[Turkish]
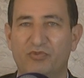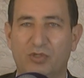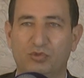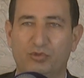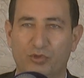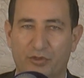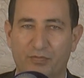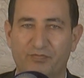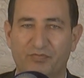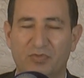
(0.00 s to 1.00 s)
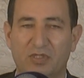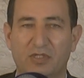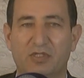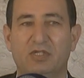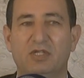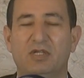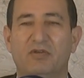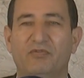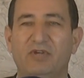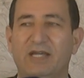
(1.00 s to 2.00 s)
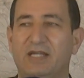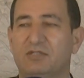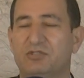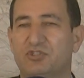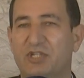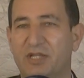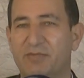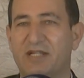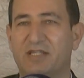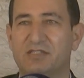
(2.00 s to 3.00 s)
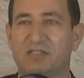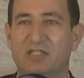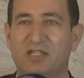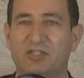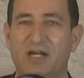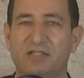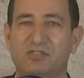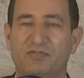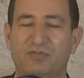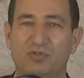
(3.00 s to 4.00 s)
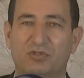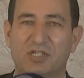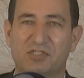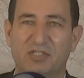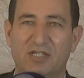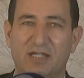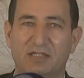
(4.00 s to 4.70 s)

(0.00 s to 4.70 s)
ve kutluyorum. Ve şehir merkezinde tarihin sıfır noktasına